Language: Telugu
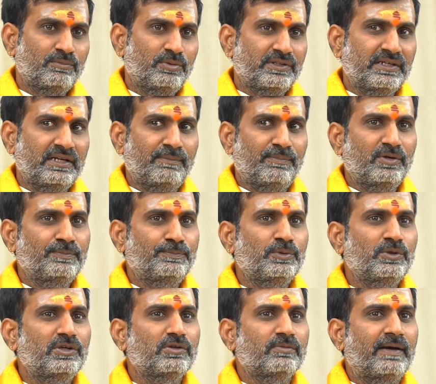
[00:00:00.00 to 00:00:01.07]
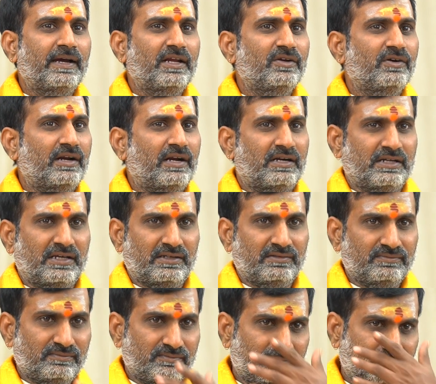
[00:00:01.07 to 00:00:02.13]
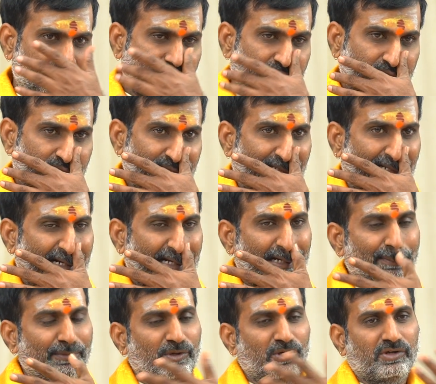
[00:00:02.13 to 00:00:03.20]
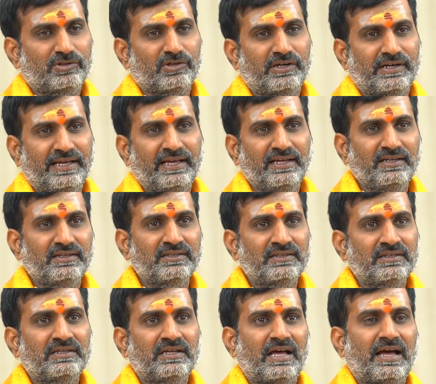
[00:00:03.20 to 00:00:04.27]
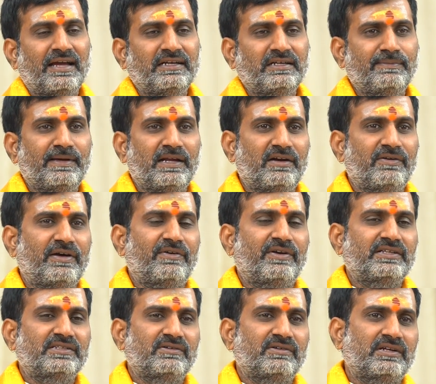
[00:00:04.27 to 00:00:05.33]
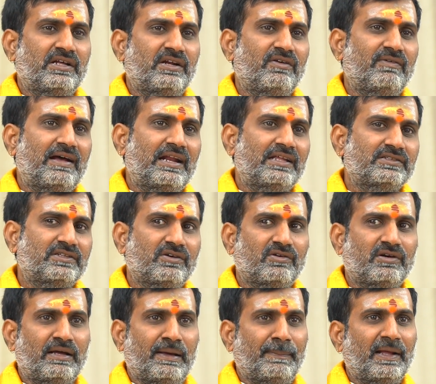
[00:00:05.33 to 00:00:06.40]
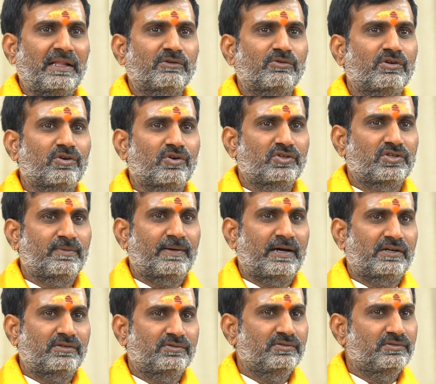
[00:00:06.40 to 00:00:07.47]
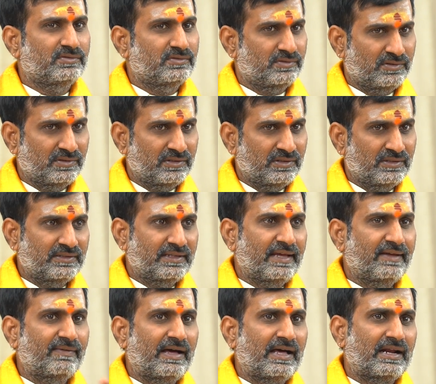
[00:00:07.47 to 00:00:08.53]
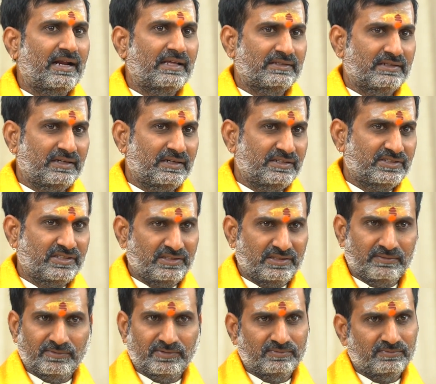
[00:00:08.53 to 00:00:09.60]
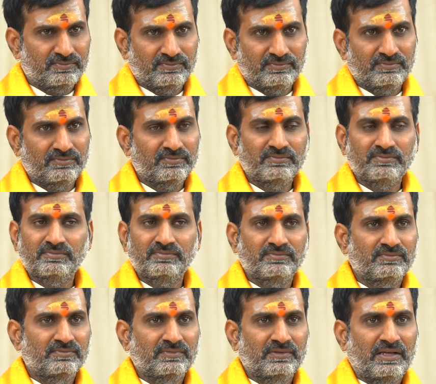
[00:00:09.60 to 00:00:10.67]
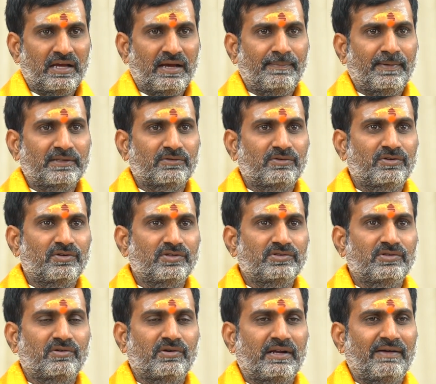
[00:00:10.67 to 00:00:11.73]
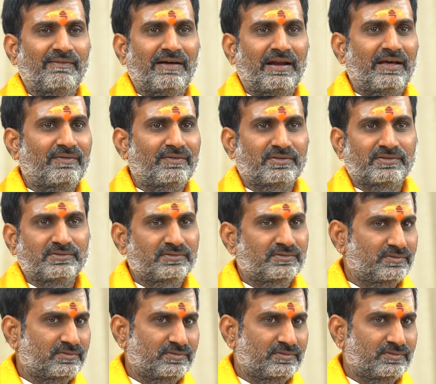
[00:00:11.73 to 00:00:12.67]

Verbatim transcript: పుట్టినప్పుడు పురుడు మైలు అని అంటారు అంటే పురుడుతోటే ఆ ఇంటి పేరు ఎవరైతే ఉన్నారో వాళ్ళందరూ కూడా పదకొండు రోజుల పాటు దైవారాధన నిషిద్ధము ఓకే ఆ పదకొండు రోజులు కూడా వాళ్ళెవరు